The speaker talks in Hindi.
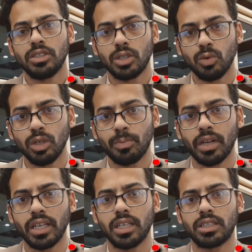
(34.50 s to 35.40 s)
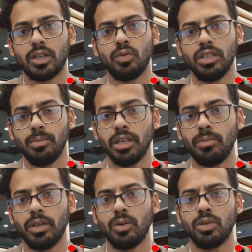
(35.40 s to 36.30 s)
ज़रूर रिप्लाई करता हूँ ई
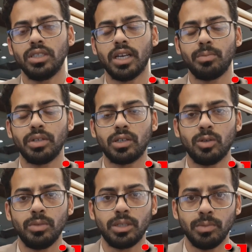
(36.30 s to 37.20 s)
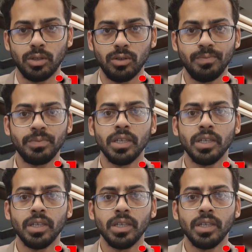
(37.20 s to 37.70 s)
में हो या फिर कॉमेंट में हो